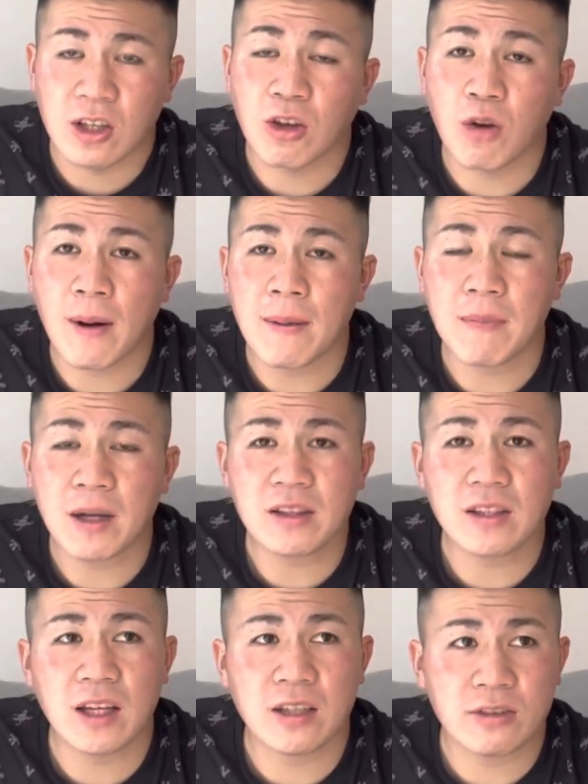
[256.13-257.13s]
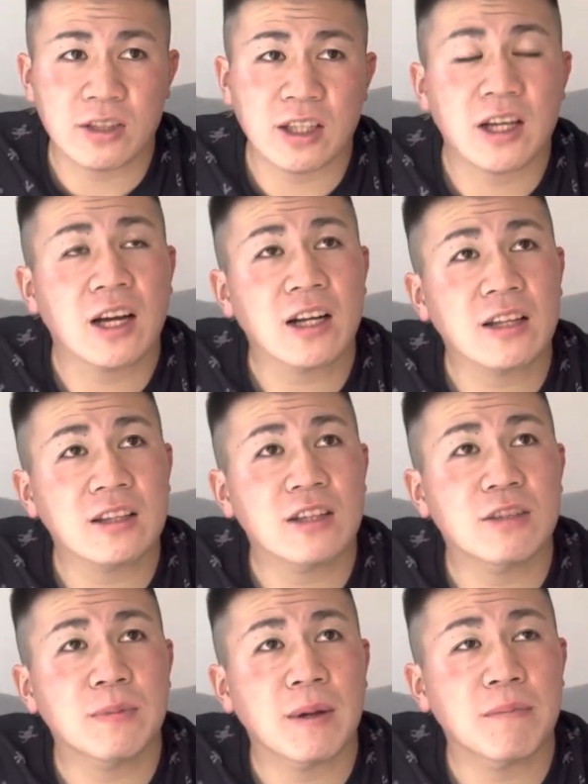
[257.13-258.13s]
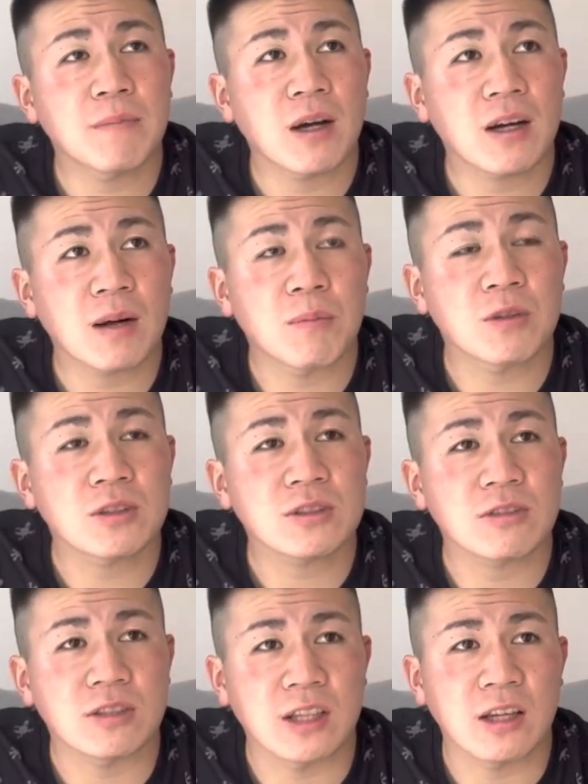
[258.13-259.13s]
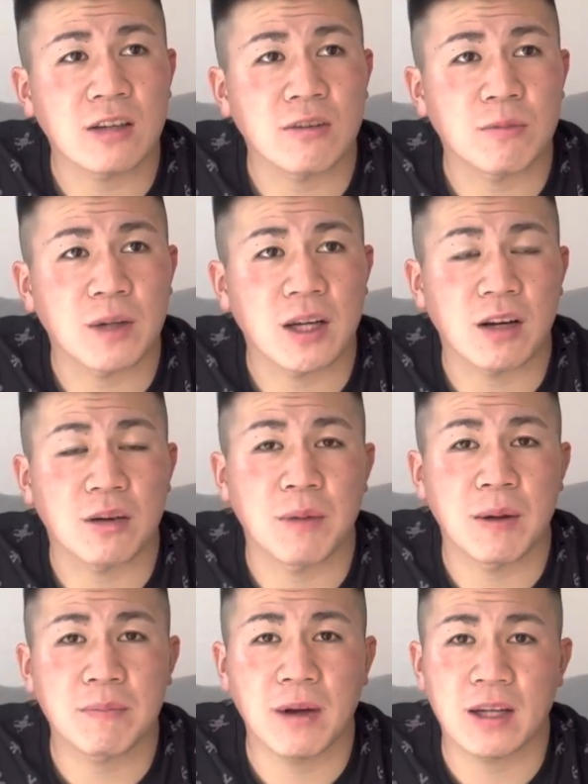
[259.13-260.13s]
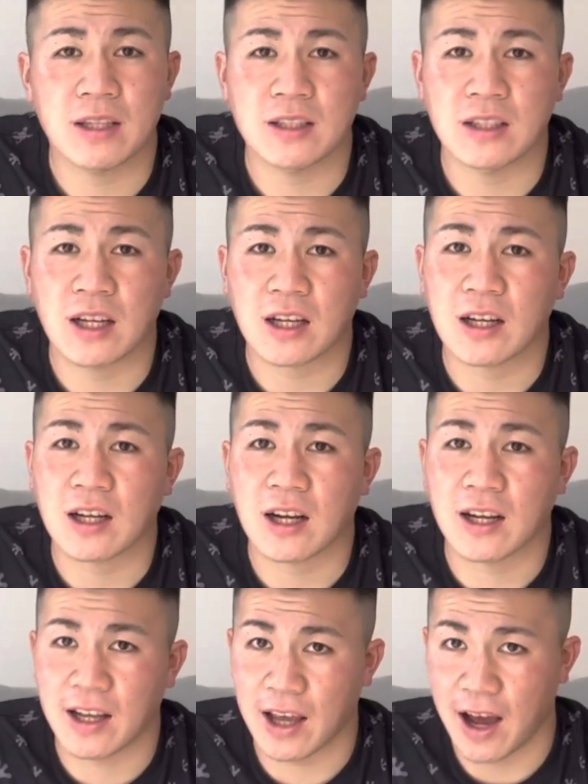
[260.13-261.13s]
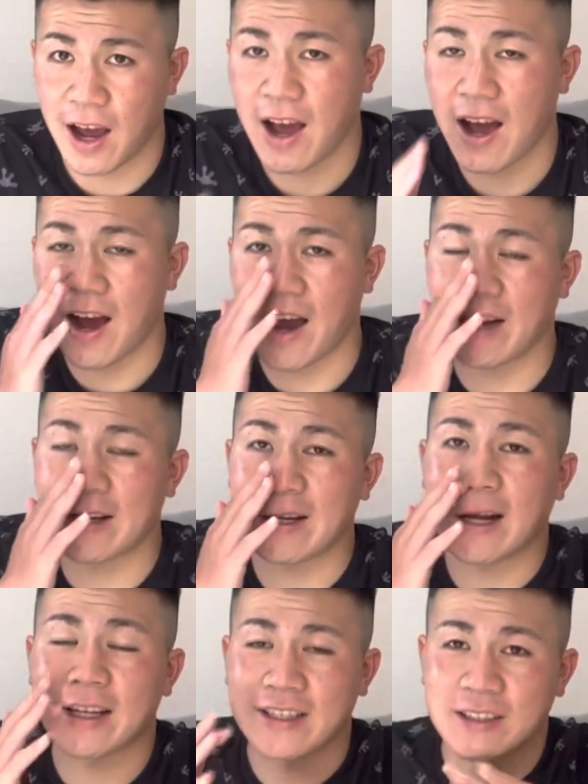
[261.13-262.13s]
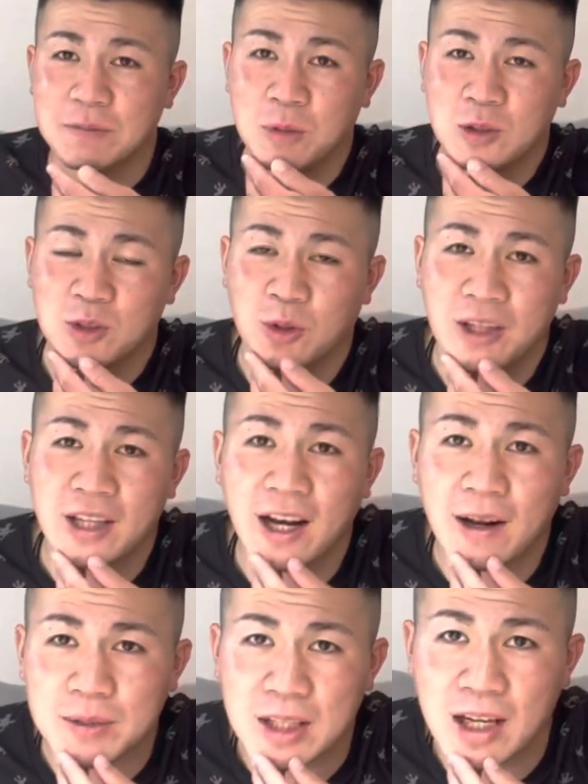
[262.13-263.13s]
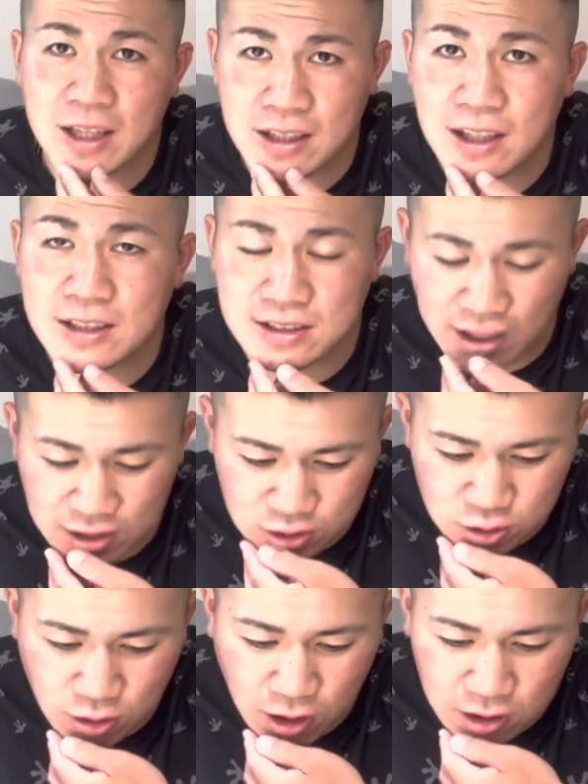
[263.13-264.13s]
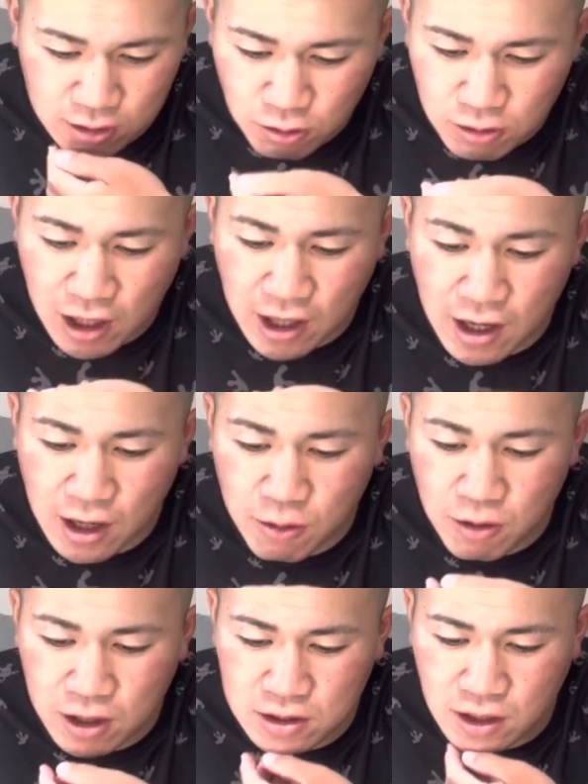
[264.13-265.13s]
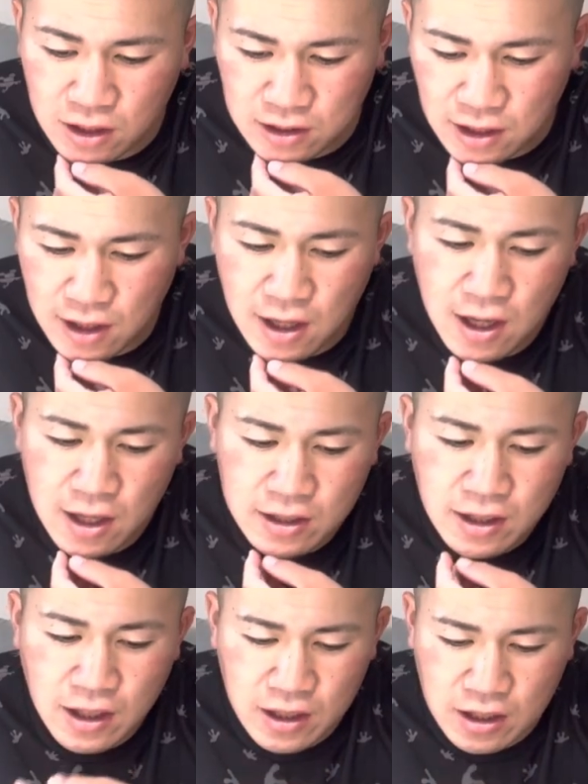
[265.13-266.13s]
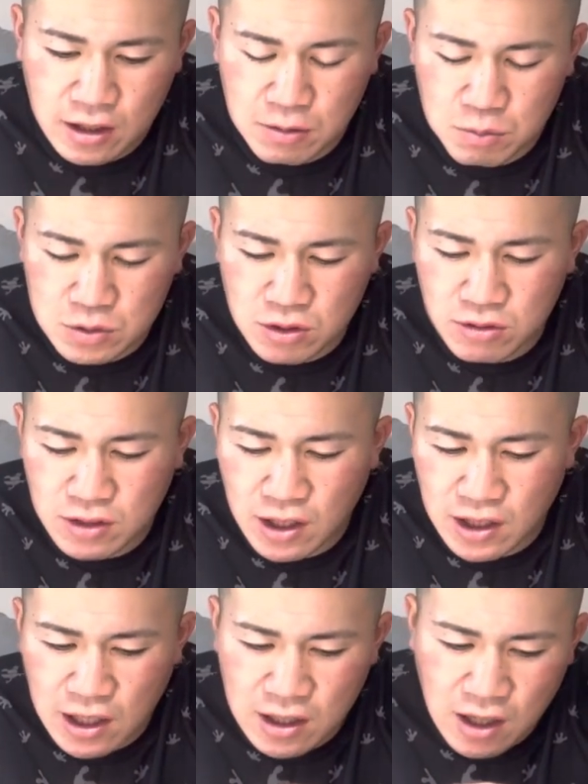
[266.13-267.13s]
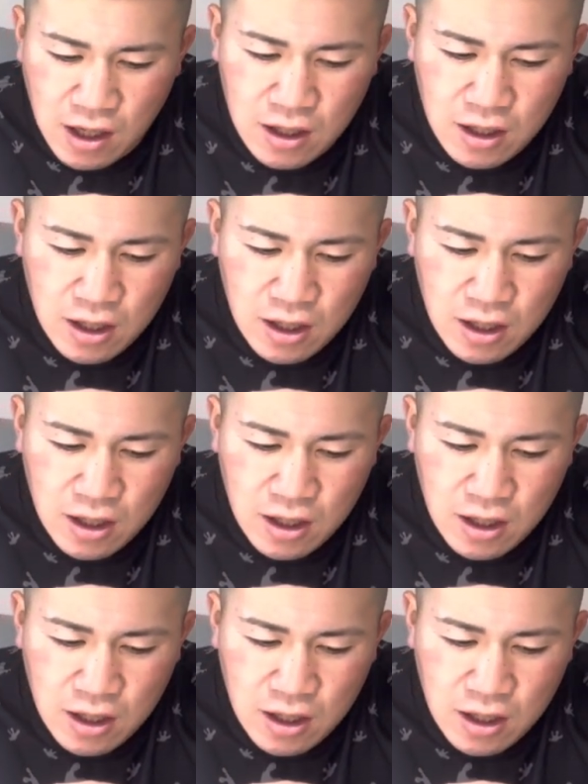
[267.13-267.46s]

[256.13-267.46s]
4番バッターやのに、絡んでるメンバーがものすごいね、ほんまね、あのメンバーになかなかね、入れない、もうチョキキャラみたいなね、選手とかと仲が良かったんで、だからね、もうそんななんか、